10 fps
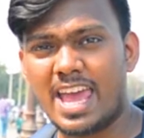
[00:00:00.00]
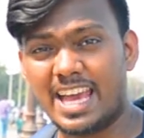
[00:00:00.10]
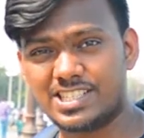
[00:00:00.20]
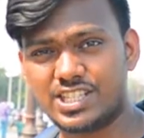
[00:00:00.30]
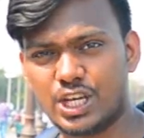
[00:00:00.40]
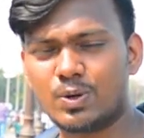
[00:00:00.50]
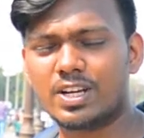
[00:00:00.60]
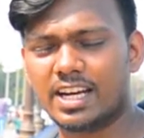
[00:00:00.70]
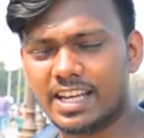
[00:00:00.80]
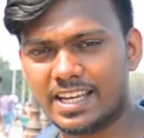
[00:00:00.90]
एग्जीक्यूट
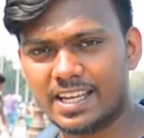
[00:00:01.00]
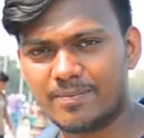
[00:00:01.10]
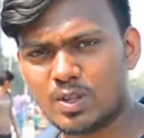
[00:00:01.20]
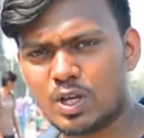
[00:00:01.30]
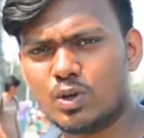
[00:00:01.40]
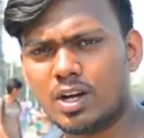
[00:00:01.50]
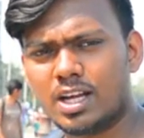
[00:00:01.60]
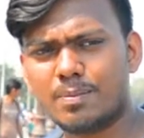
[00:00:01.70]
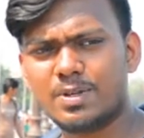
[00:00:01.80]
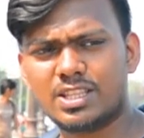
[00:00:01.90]
करने के लिए तो
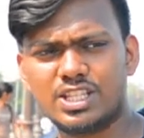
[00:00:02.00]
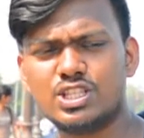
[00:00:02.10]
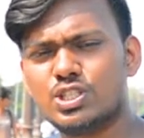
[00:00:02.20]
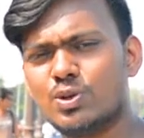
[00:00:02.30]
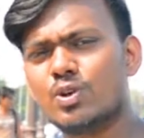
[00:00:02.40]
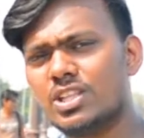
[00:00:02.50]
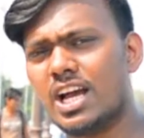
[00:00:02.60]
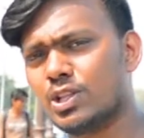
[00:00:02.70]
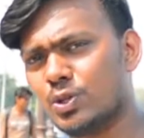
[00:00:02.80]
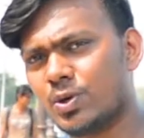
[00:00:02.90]
अगर आप ये तीन चीज़ों को
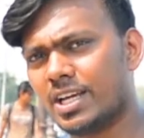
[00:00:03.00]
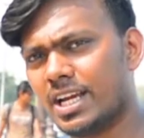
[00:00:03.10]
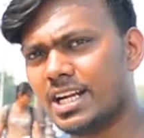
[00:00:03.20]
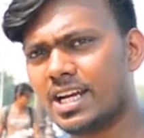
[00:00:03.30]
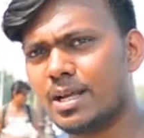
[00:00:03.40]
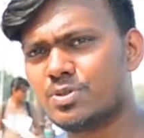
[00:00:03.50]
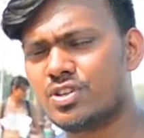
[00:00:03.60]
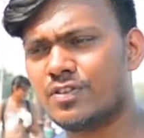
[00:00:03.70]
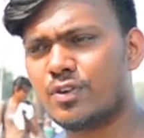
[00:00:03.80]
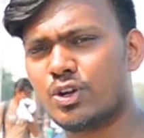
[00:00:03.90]
ध्यान दोगे एंड अगर आप
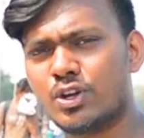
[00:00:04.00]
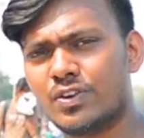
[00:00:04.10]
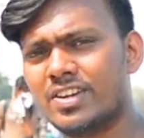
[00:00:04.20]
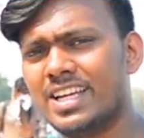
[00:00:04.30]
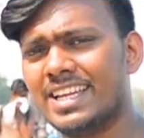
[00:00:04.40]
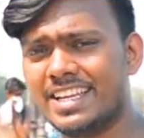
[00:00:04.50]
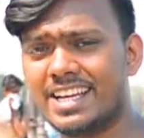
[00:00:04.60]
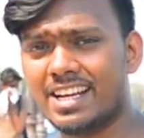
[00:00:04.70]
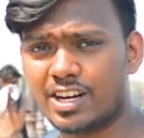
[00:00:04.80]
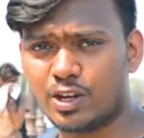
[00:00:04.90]
स्ट्रीट फोटोग्राफी के लिए
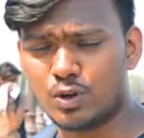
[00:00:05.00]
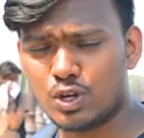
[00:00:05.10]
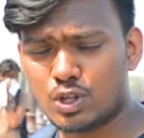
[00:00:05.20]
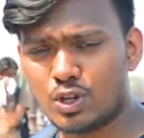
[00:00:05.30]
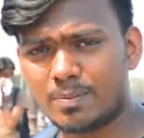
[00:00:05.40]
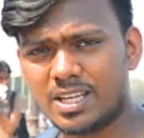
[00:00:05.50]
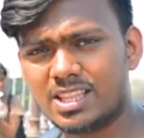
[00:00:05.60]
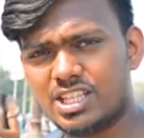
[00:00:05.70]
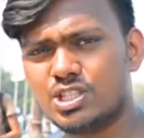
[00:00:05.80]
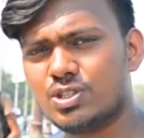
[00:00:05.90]
निकल रहे हो तो आप ये
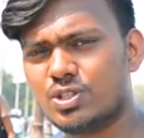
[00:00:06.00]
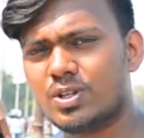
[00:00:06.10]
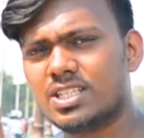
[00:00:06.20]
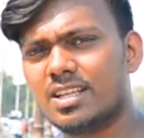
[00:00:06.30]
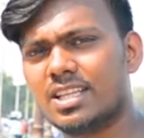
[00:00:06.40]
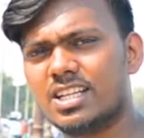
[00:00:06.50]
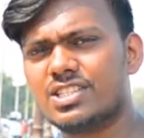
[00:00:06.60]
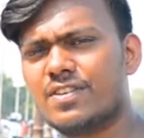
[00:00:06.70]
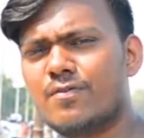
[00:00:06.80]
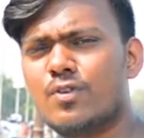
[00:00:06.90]
तीन चीज़ों के साथ एक
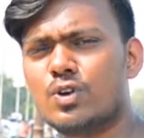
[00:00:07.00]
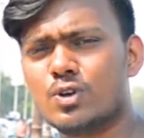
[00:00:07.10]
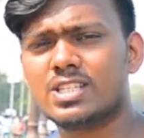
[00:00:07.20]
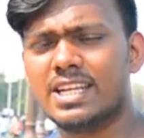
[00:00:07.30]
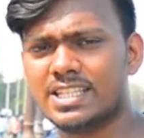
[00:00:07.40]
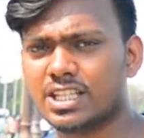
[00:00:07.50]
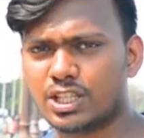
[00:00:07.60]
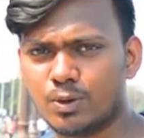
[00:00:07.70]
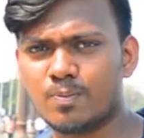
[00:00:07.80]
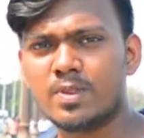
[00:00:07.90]
अच्छे फ़ोटोज़ ले
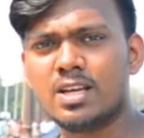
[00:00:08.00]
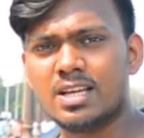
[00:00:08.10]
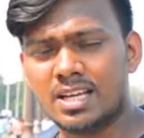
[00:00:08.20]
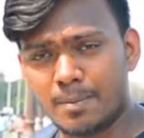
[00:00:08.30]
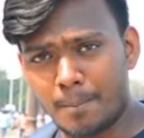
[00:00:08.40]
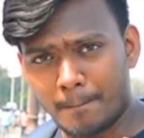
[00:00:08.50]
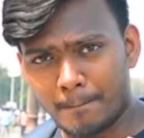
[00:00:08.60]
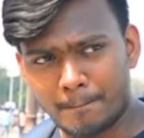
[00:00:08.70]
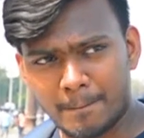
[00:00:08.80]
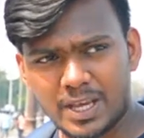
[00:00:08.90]
सकते हो
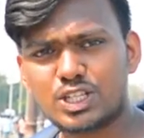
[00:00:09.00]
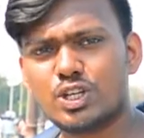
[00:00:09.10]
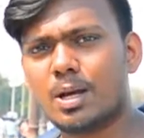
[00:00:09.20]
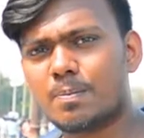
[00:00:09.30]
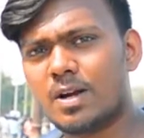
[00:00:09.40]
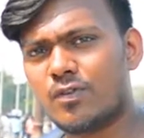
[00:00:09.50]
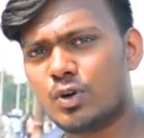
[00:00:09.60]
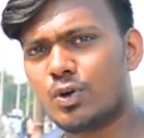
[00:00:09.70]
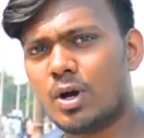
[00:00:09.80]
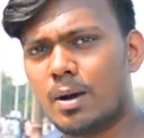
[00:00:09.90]
मेक श्योर sure आपका
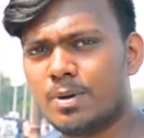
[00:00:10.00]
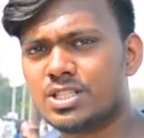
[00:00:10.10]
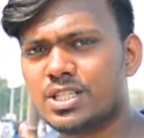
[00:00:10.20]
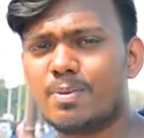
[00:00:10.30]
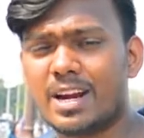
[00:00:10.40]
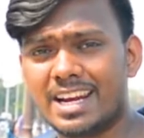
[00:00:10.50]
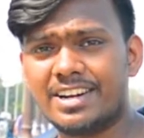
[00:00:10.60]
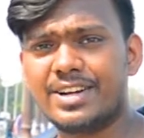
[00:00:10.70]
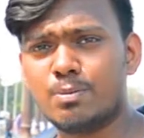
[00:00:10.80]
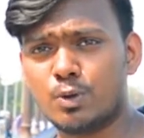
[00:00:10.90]
फ़ोटो अपर्चर
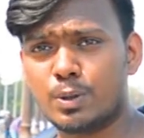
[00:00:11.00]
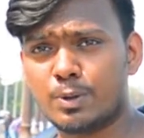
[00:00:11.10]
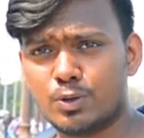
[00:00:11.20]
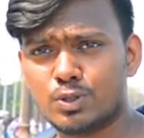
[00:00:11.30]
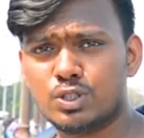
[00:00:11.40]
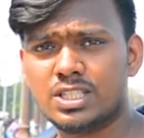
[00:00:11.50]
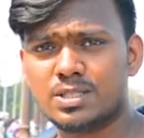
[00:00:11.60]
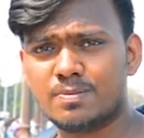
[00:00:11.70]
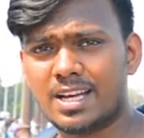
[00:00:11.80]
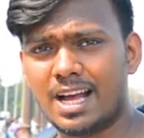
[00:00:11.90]
प्रायोरिटी मोड पे हो
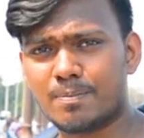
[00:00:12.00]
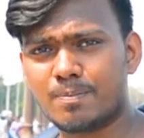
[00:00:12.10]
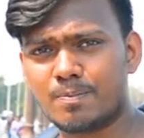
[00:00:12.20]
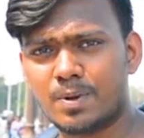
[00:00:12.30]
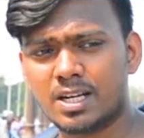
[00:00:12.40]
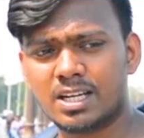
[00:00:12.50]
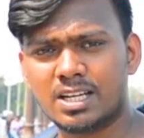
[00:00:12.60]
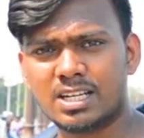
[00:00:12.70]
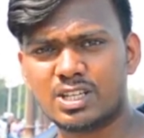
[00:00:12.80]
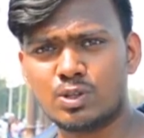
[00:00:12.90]
जिसमें आप
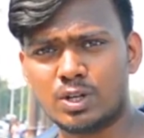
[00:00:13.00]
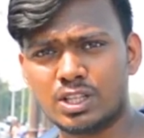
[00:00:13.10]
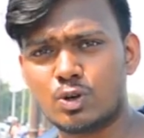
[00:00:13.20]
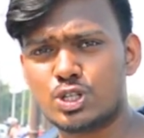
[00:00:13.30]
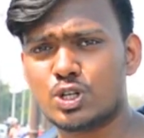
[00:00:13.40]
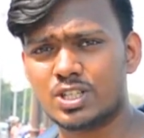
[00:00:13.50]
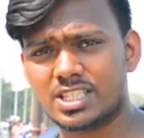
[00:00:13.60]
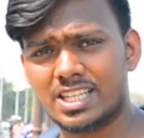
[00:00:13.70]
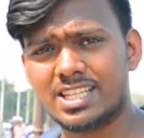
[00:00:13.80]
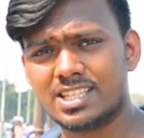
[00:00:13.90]
अगर तुरंत कोई
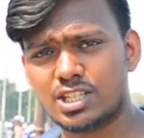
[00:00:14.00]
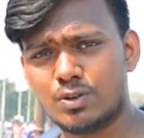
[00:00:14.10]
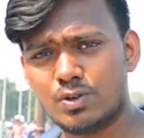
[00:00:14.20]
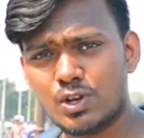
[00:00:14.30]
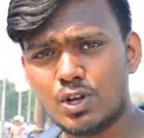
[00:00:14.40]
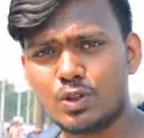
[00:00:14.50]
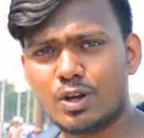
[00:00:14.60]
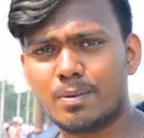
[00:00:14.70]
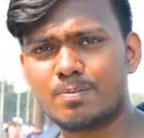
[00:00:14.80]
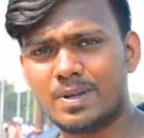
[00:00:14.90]
शॉट्स लेना चाहो तो
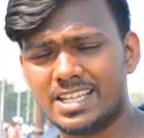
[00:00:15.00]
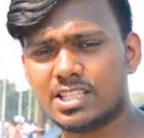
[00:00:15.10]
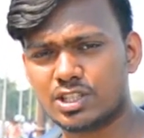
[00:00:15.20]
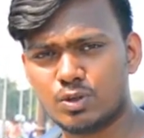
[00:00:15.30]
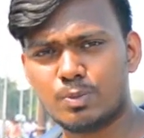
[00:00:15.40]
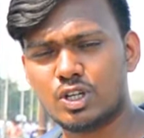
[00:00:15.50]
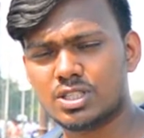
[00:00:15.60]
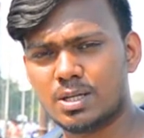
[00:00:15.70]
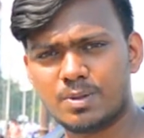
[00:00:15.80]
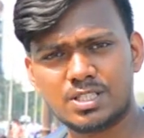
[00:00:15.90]
आप ले सकते हो
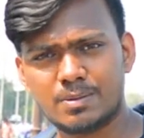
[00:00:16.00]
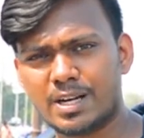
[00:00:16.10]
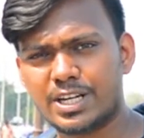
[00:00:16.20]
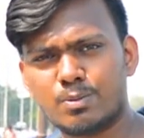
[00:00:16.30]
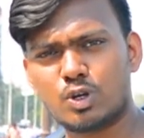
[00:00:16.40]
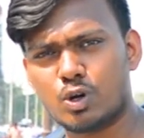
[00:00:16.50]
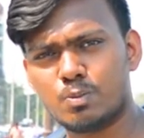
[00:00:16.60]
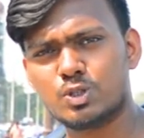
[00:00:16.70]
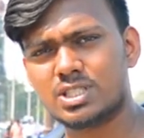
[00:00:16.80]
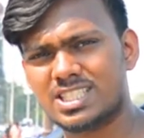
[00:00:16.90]
बिकॉज अपर्चर प्रायोरिटी मोड
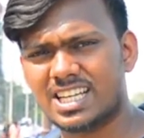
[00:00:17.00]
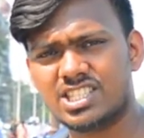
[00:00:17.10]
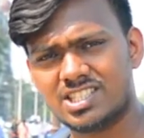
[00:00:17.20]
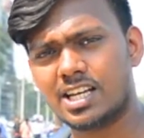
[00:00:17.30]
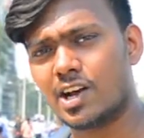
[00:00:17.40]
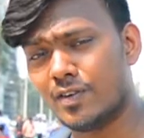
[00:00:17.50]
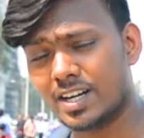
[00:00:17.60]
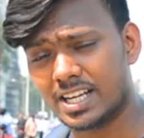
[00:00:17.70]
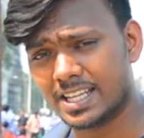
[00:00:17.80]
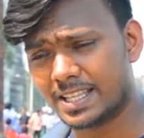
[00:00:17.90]
ऑलमोस्ट सारी चीज़ें कवर
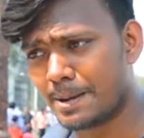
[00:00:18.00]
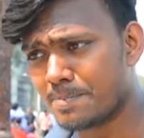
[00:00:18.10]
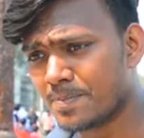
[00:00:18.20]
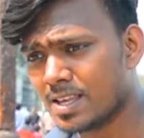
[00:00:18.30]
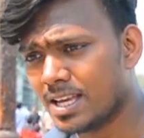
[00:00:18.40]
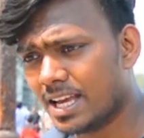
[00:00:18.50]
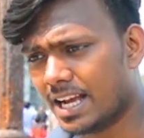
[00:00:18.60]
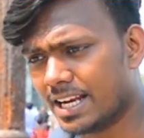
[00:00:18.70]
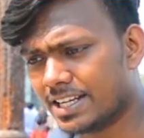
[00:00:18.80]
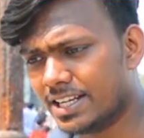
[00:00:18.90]
कर लेता है
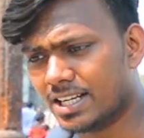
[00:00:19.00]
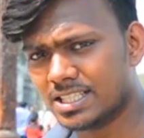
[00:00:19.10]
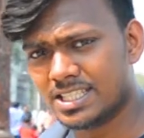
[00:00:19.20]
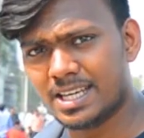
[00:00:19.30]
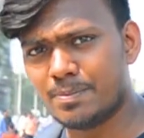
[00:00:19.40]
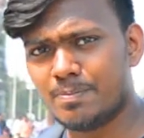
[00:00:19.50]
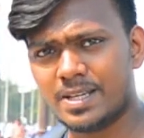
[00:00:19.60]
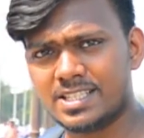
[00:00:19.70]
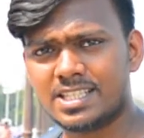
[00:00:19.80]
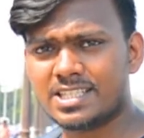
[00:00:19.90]
एंड uh, ये
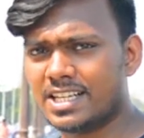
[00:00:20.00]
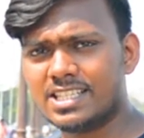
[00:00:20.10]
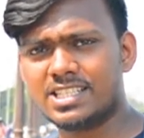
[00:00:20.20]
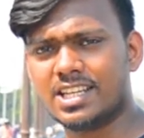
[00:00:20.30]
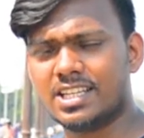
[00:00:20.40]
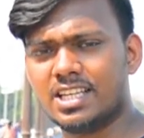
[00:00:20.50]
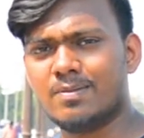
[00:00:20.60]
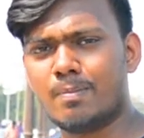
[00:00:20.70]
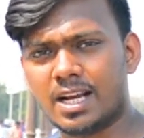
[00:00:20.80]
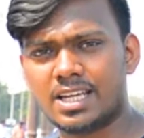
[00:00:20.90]
बेसिक सेटिंग्स रहेगी
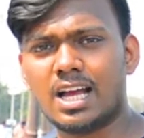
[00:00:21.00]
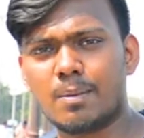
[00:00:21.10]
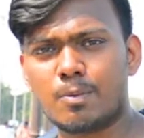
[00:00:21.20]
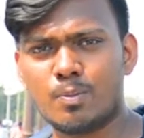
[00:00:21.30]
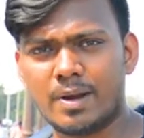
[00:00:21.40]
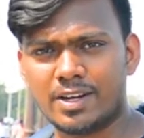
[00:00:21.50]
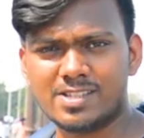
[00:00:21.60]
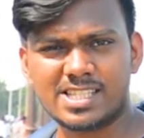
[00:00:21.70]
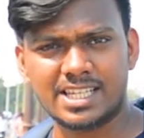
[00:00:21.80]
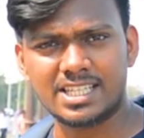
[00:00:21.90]
बाकी आपको मैनुअल
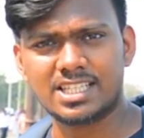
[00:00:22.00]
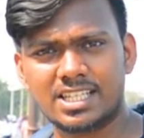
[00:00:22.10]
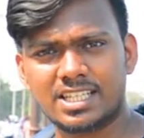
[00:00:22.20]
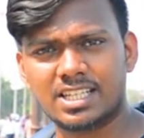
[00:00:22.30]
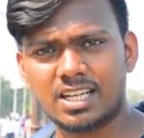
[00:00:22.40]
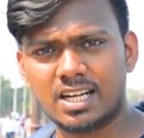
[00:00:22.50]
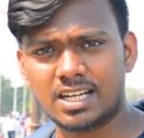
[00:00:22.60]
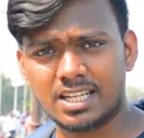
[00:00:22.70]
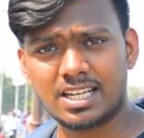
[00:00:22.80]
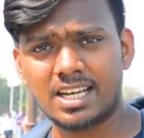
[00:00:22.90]
सेटिंग्स अगर uh,
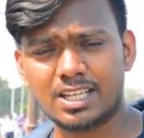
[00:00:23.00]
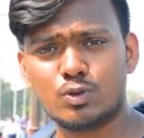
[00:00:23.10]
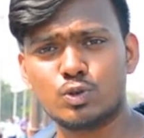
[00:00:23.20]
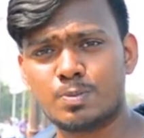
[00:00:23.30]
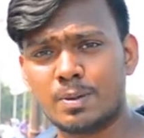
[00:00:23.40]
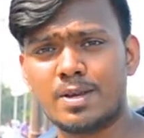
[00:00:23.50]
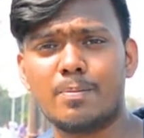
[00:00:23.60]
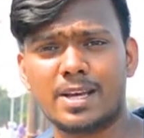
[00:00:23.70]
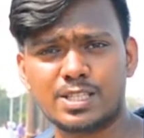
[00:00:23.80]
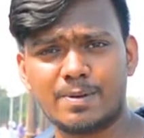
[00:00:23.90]
करना है तो उसमें भी
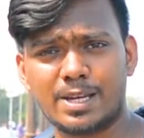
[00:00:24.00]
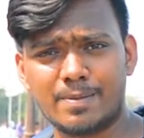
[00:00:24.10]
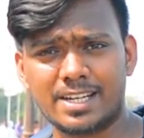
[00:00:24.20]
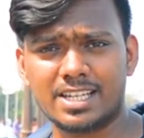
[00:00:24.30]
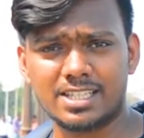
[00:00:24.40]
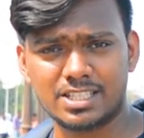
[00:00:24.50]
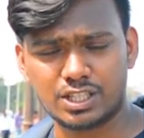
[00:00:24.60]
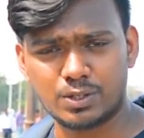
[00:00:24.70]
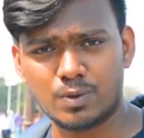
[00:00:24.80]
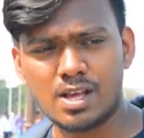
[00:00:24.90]
आप एक्सपेरिमेंट कर
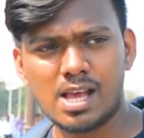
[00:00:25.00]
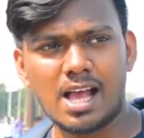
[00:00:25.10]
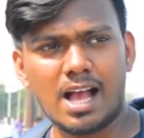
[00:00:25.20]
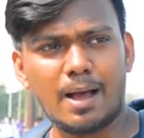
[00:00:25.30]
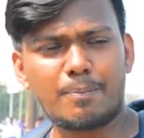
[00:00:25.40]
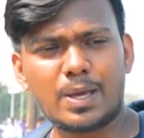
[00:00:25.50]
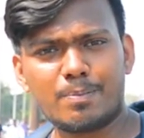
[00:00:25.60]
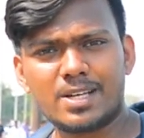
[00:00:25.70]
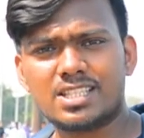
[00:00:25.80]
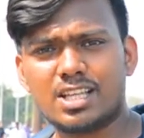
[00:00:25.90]
सकते हो आपके पास